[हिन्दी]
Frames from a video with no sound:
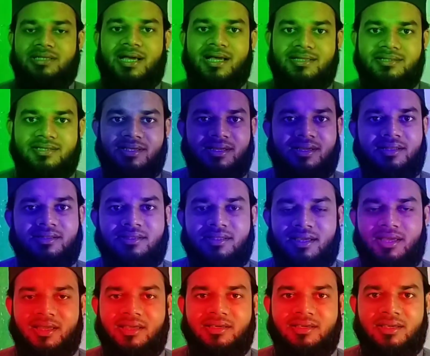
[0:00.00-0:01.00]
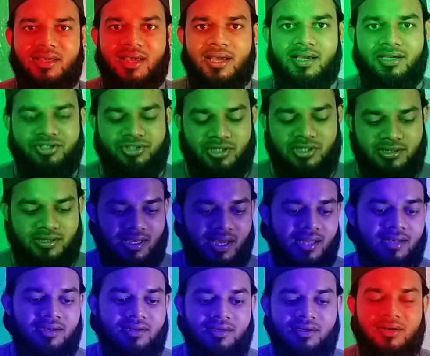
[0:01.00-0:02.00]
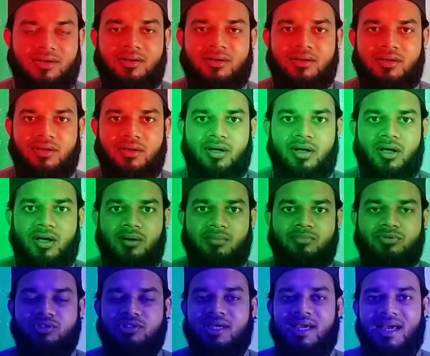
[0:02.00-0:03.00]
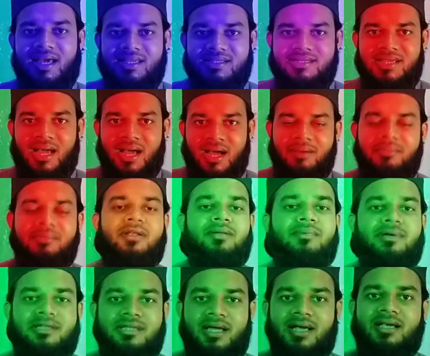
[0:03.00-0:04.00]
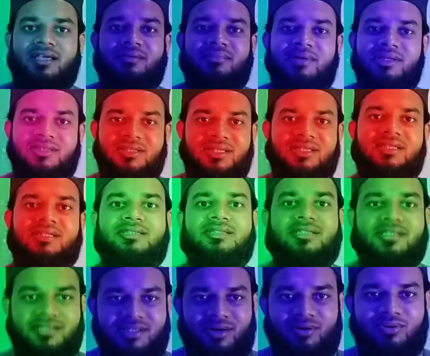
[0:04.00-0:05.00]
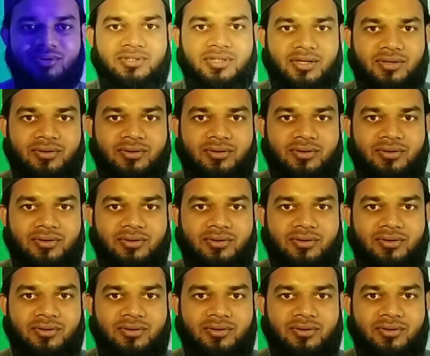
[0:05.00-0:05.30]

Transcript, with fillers: शैतान से कहते हैं कि ए शैतान मुझे ऐसा अमल बता कि मैं तेरे जैसा हो